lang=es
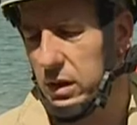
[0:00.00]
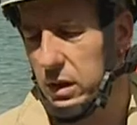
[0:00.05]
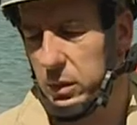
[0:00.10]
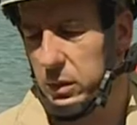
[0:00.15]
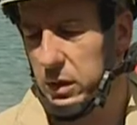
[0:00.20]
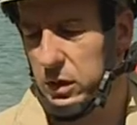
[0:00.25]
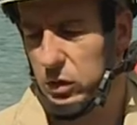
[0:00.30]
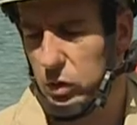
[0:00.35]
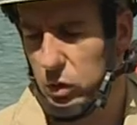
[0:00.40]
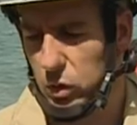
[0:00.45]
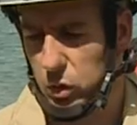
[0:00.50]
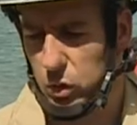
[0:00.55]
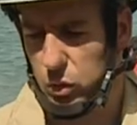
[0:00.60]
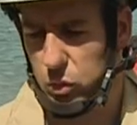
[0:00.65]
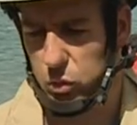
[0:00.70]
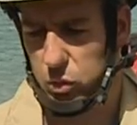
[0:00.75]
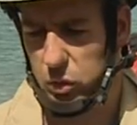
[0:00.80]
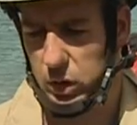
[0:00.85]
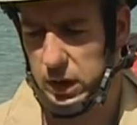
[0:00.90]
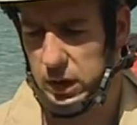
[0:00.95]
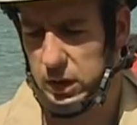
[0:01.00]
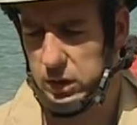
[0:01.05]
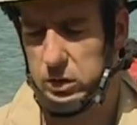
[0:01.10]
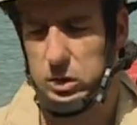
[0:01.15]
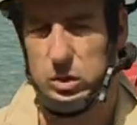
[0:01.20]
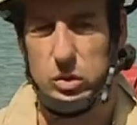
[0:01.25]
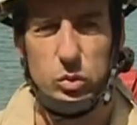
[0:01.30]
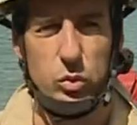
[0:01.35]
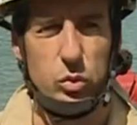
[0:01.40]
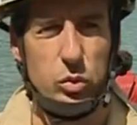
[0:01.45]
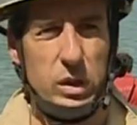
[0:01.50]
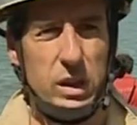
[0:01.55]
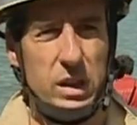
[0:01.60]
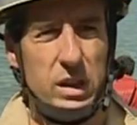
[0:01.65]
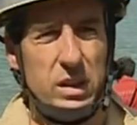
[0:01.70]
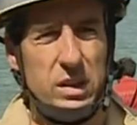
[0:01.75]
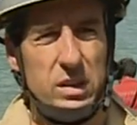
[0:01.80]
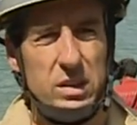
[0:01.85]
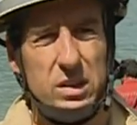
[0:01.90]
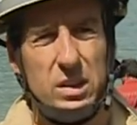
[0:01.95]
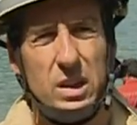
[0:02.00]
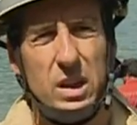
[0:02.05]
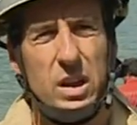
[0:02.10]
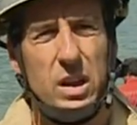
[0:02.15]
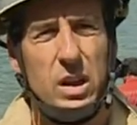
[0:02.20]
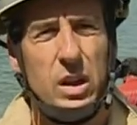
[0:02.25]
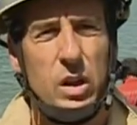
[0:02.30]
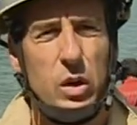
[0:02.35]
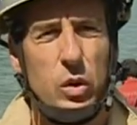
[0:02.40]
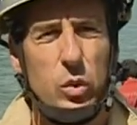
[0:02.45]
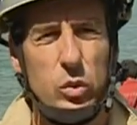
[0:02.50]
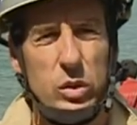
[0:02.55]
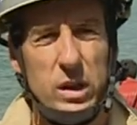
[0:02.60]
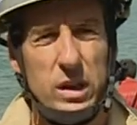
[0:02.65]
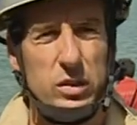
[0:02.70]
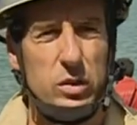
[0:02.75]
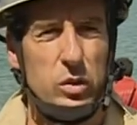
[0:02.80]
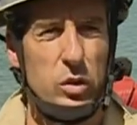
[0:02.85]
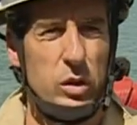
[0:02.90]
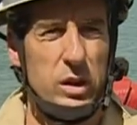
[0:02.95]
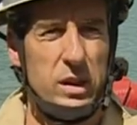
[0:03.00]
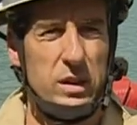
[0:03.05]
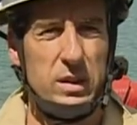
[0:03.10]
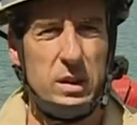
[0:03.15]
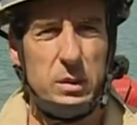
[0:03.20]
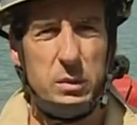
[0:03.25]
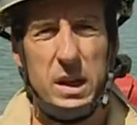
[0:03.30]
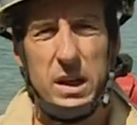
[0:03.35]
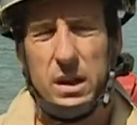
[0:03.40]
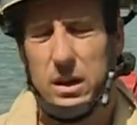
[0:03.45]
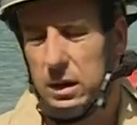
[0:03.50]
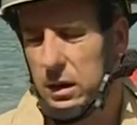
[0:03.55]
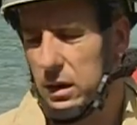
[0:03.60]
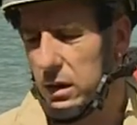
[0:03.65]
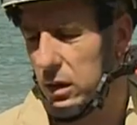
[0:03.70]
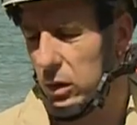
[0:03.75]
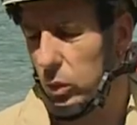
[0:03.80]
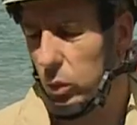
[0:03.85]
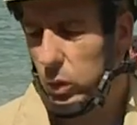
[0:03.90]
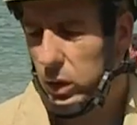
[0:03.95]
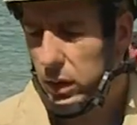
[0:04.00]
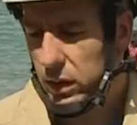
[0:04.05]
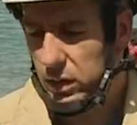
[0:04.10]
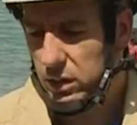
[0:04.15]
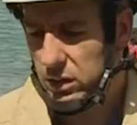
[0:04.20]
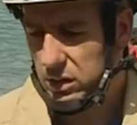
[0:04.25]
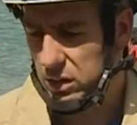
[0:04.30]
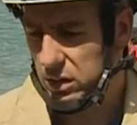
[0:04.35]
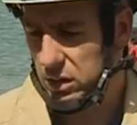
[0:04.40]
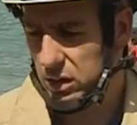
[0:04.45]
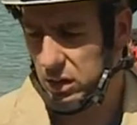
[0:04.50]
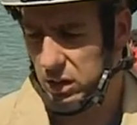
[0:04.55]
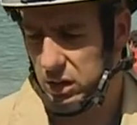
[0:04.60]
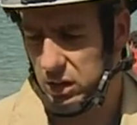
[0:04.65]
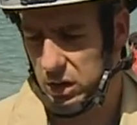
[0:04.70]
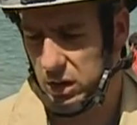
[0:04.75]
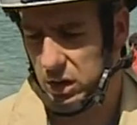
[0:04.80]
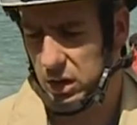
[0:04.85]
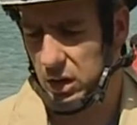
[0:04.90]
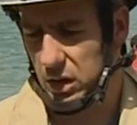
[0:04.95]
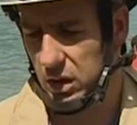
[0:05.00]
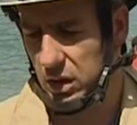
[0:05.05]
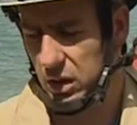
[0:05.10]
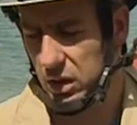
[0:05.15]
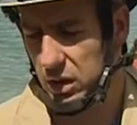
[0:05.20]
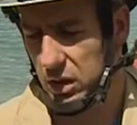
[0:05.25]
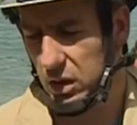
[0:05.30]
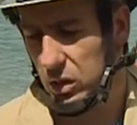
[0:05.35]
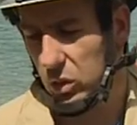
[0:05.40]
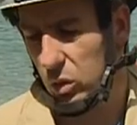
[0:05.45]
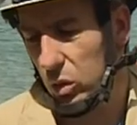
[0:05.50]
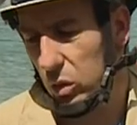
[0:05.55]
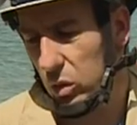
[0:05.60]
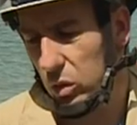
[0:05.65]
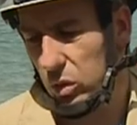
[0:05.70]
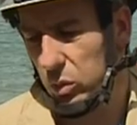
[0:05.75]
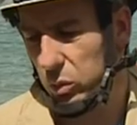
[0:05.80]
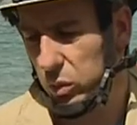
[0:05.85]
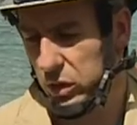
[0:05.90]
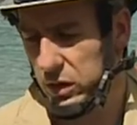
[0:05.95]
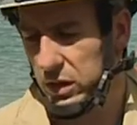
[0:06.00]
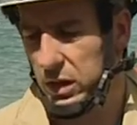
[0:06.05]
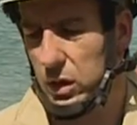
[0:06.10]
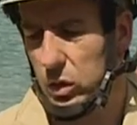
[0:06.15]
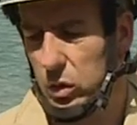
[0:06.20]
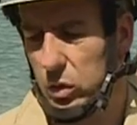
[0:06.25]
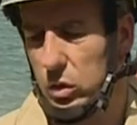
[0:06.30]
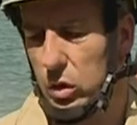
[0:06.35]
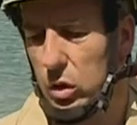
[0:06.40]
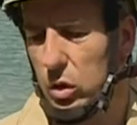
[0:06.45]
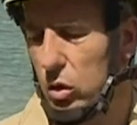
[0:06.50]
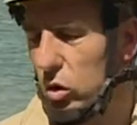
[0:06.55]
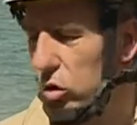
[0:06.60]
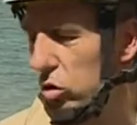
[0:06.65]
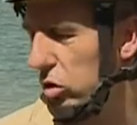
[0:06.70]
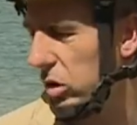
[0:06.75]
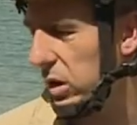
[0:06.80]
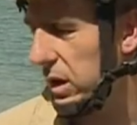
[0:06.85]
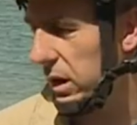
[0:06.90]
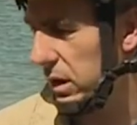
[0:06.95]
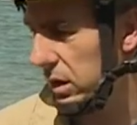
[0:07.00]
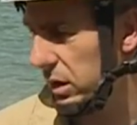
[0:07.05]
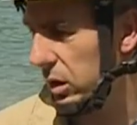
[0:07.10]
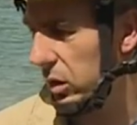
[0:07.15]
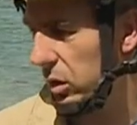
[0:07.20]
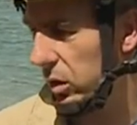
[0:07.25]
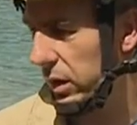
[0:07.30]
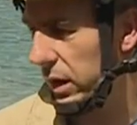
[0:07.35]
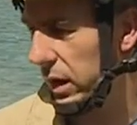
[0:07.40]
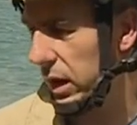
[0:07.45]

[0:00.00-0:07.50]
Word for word: divisó unas, unas unas zonas de marca de ruedas y, luego pues encontró el coche en el interior del